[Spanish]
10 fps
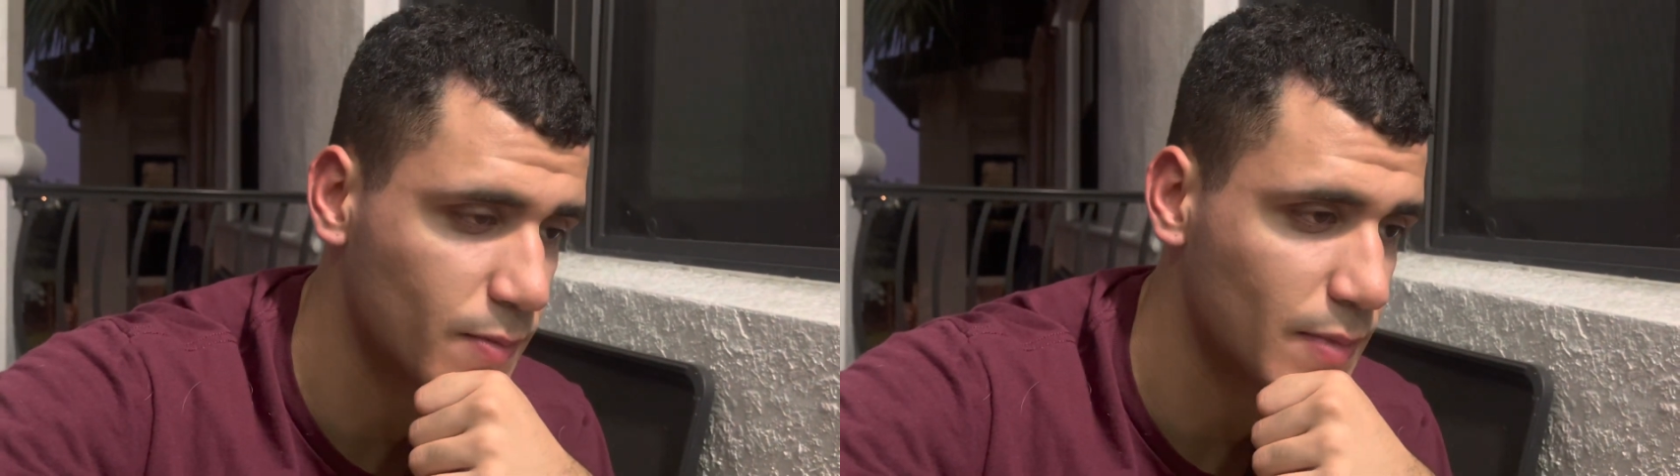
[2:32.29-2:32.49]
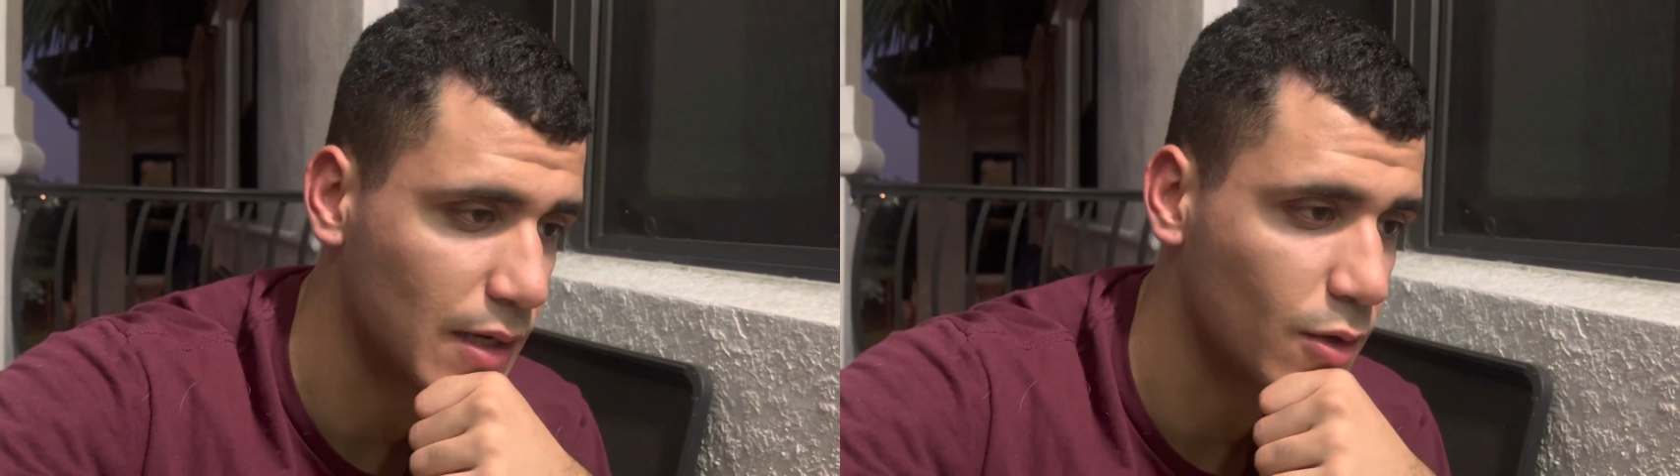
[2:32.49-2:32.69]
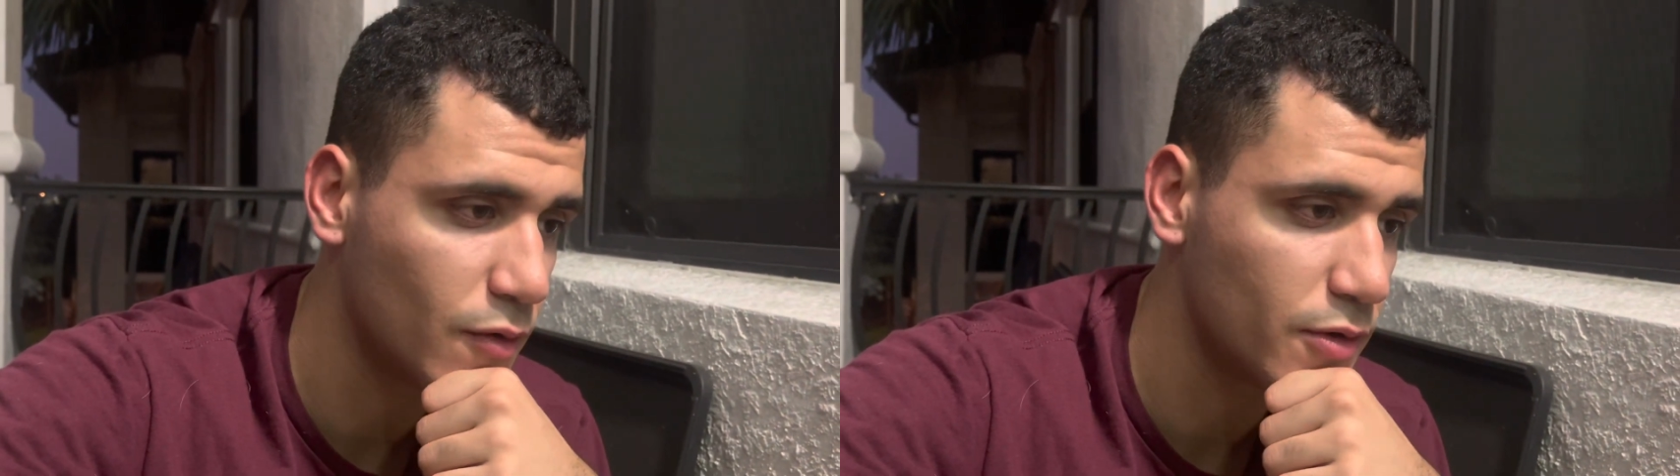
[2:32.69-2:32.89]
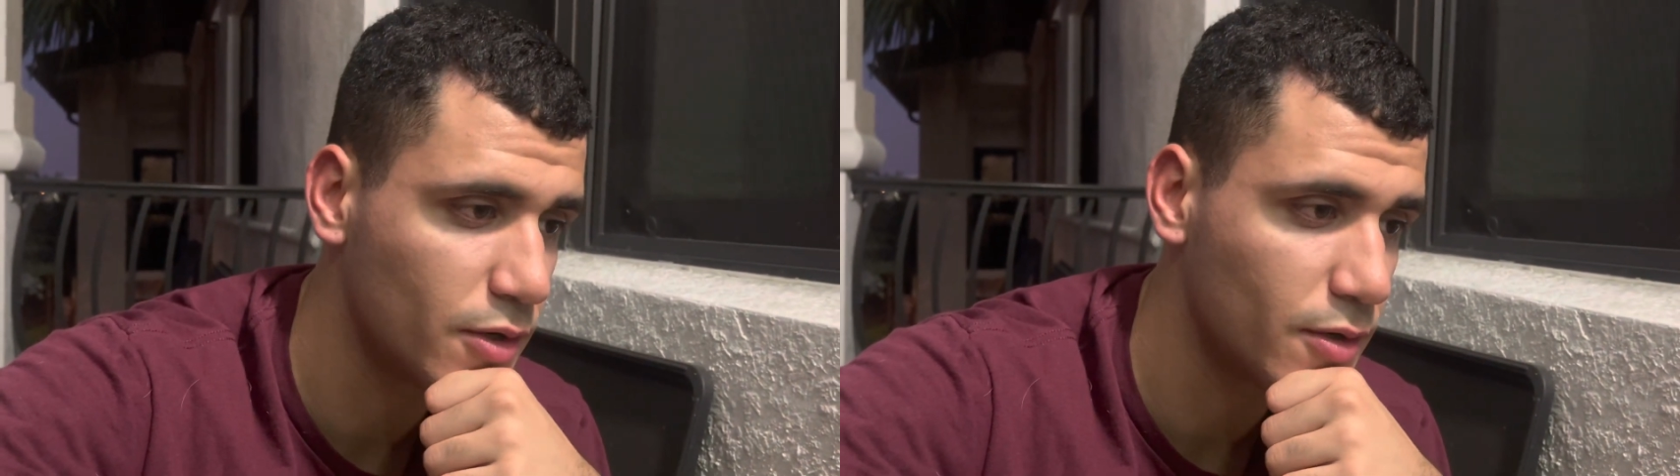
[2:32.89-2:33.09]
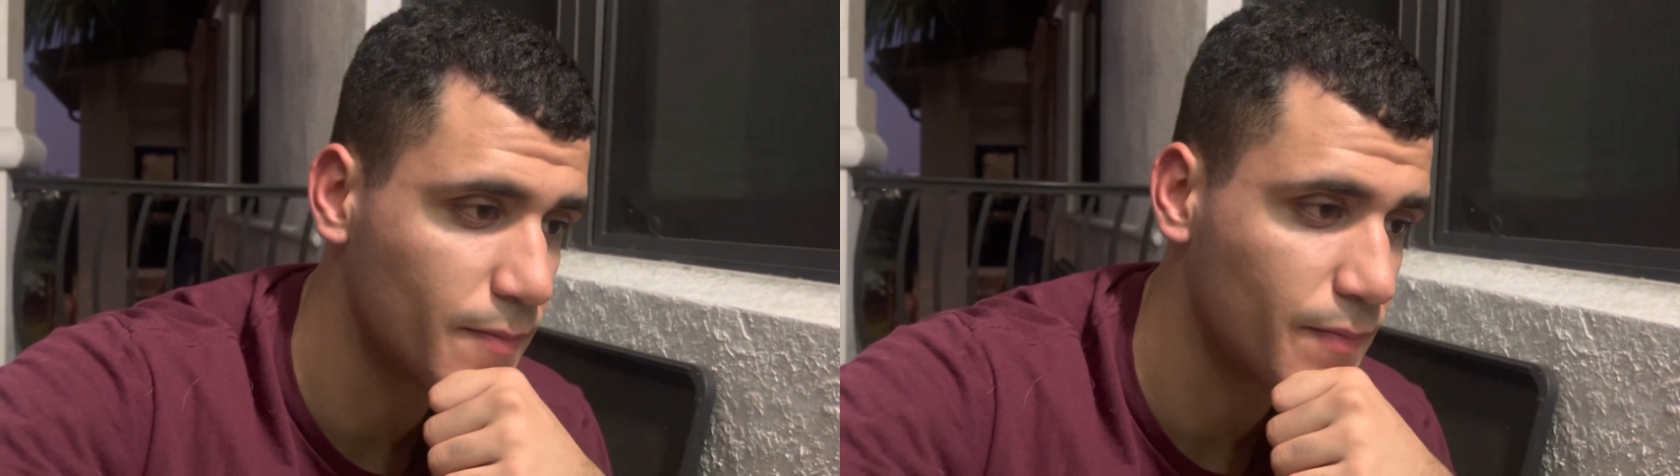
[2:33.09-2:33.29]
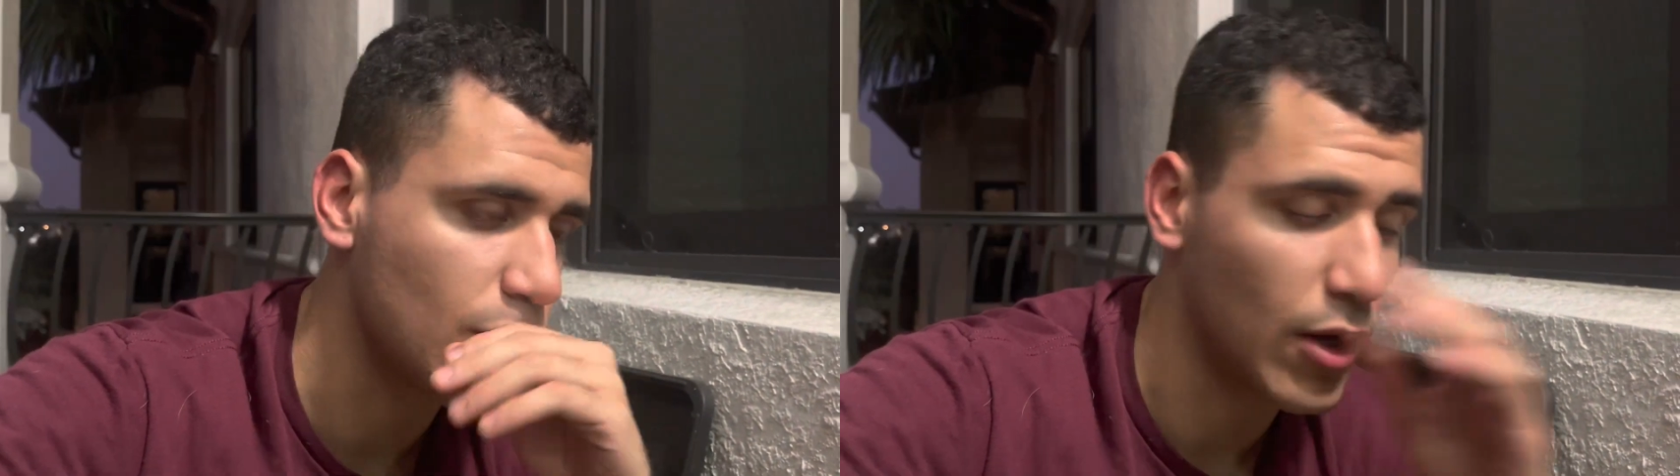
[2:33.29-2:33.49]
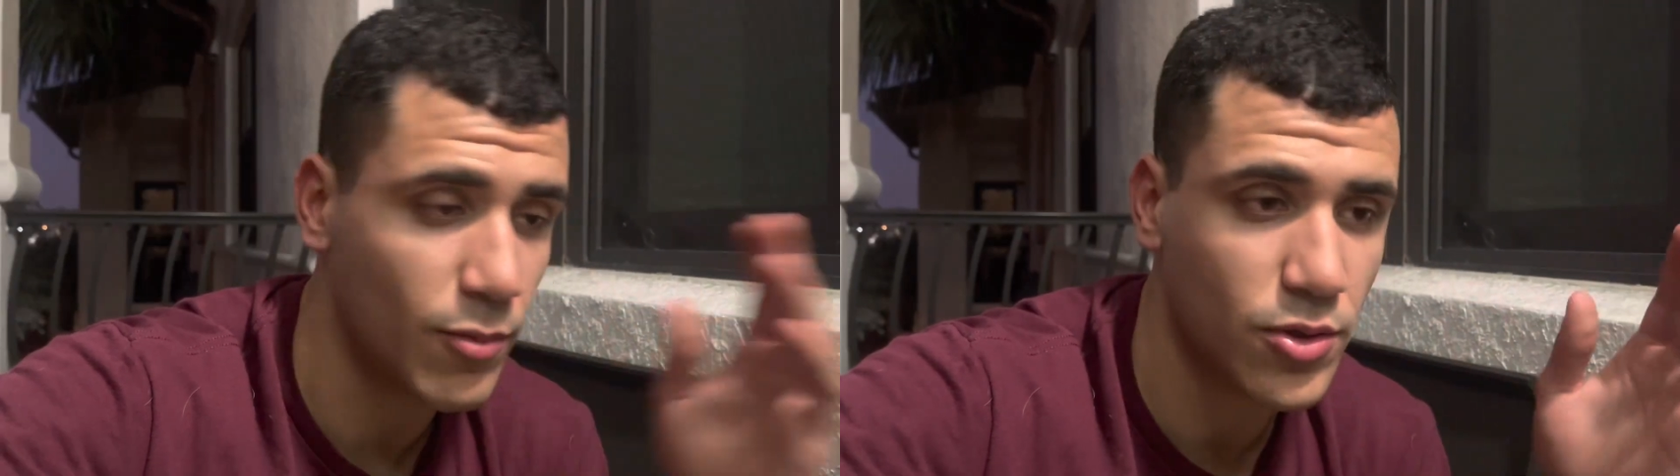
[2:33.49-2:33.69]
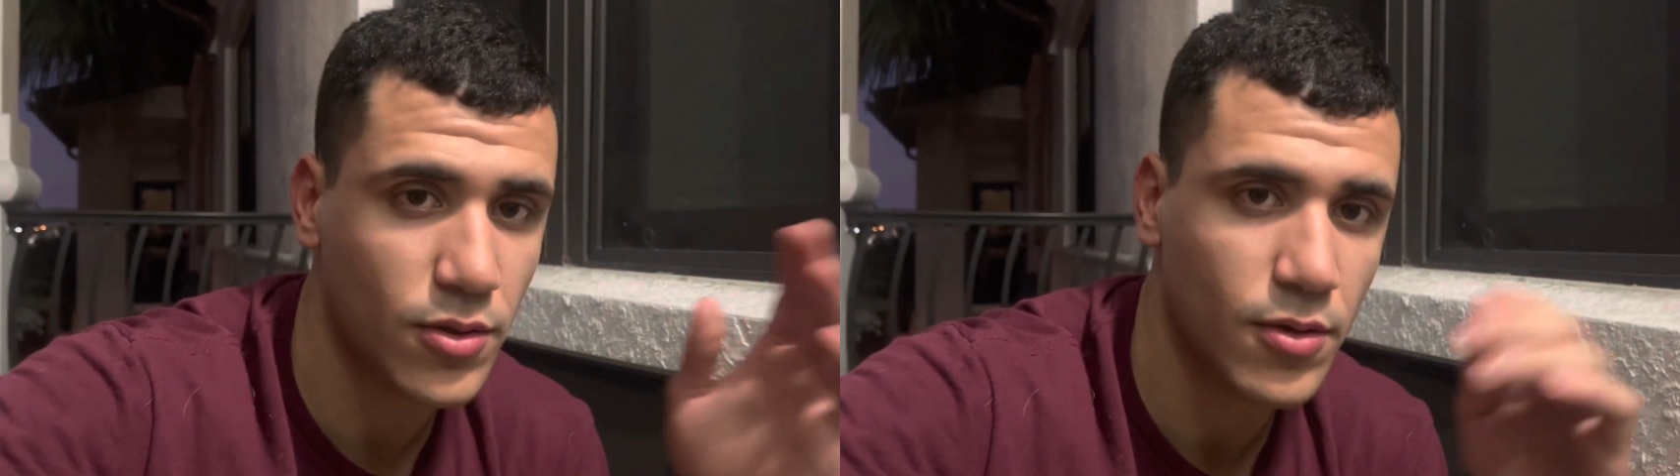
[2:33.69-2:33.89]
Al love Los amo
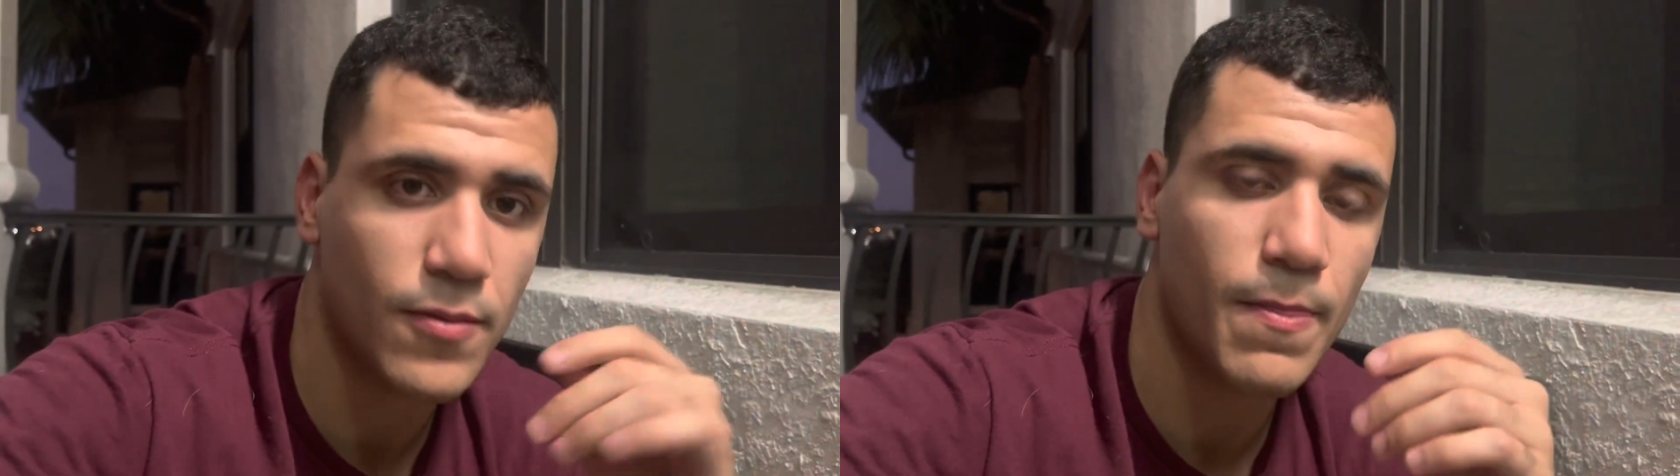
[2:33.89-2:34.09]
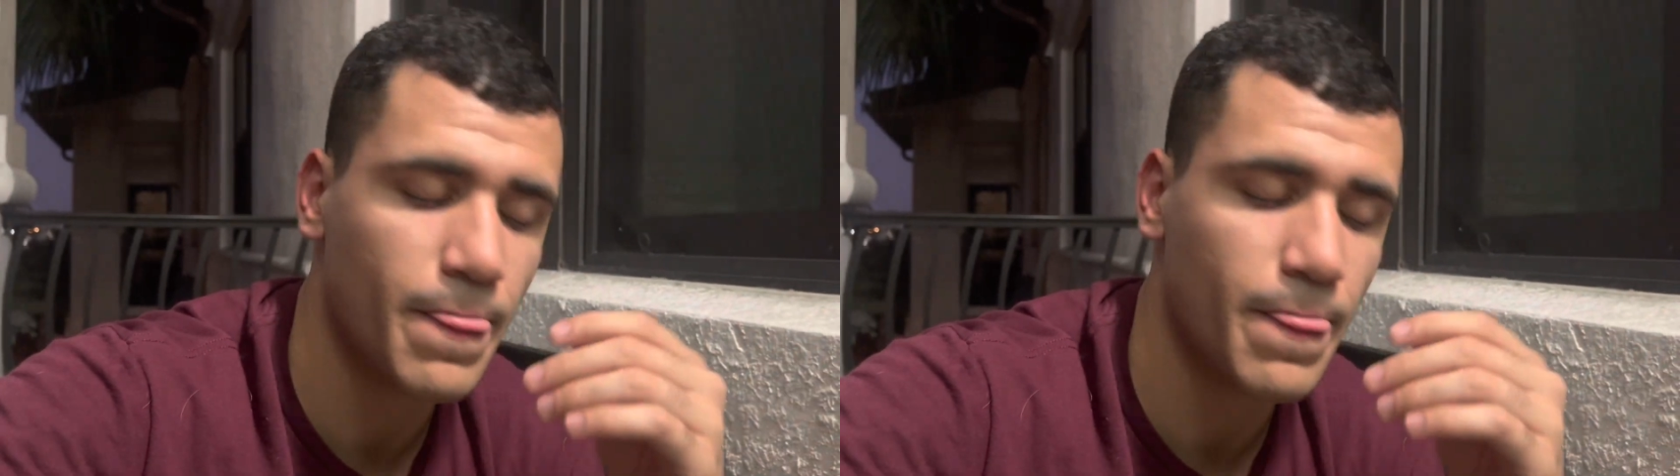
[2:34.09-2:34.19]
a todos.